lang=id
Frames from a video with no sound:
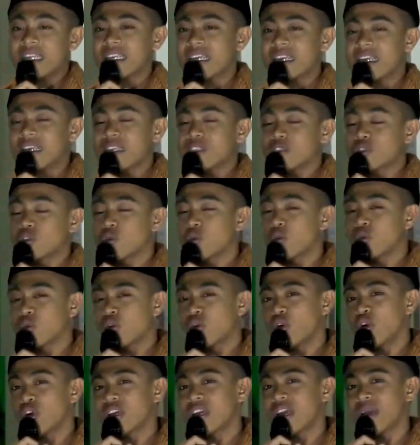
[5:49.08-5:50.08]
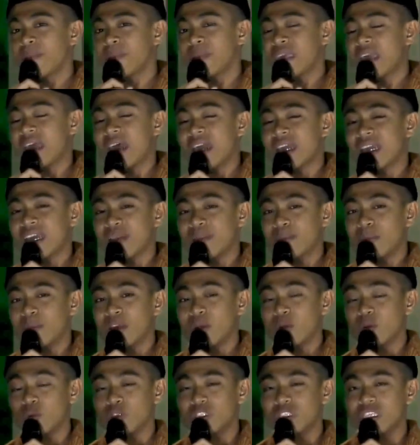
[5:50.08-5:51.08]
Dan sungguh kami
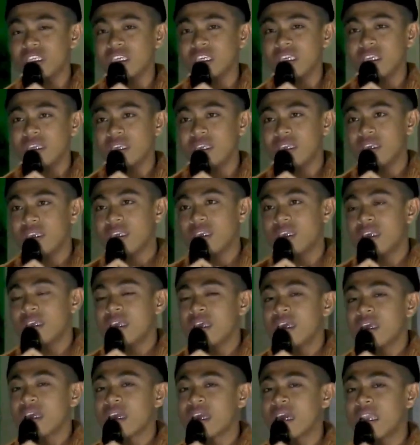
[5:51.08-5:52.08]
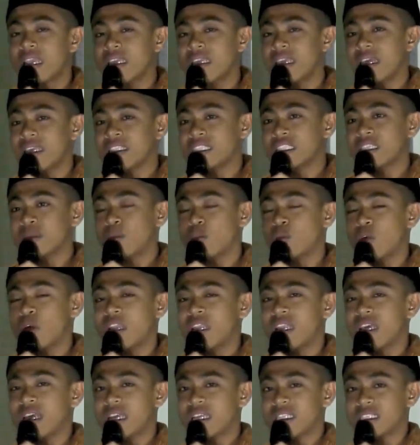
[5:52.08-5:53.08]
akan menguji kalian
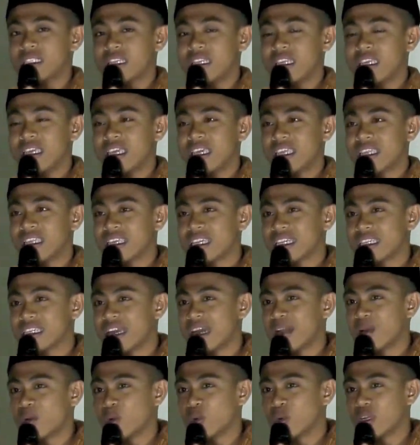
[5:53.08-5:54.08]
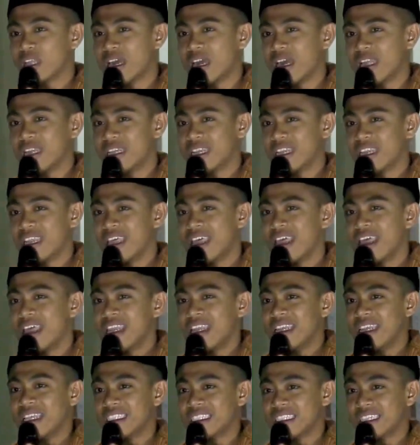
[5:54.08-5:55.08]
semua dengan sedikit ketakutan
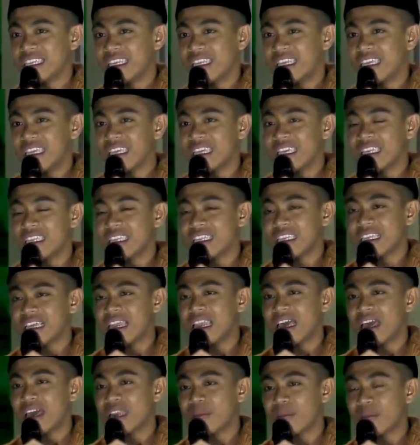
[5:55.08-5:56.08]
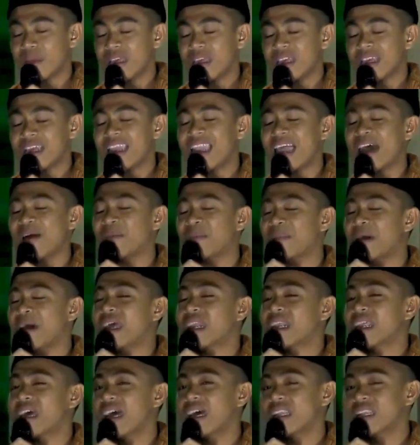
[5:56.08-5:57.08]
dan sedikit
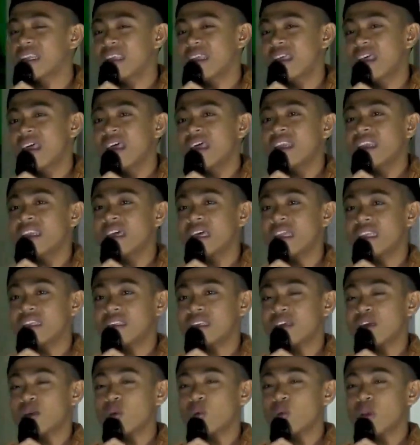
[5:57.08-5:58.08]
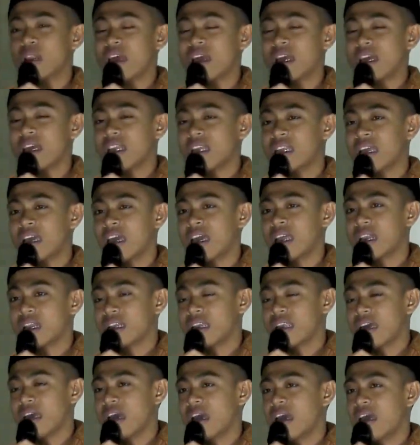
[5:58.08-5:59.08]
kelaparan dan kekurangan
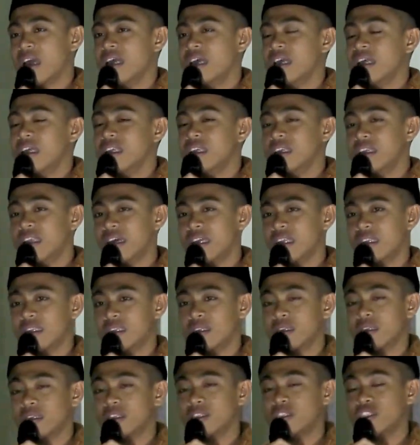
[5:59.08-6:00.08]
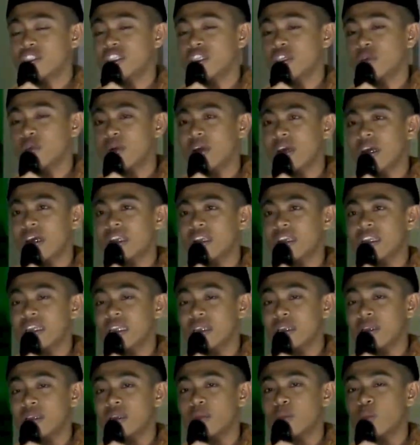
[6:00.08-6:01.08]
harta dan
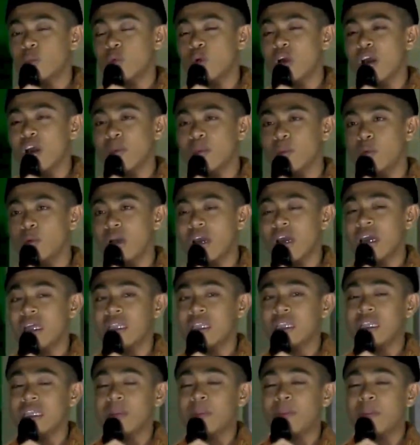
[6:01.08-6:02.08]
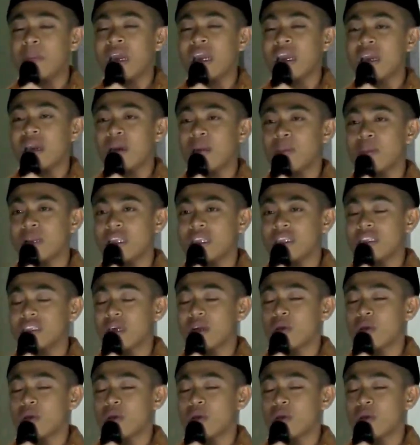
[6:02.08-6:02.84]
jiwa dan buah-buahan. Maka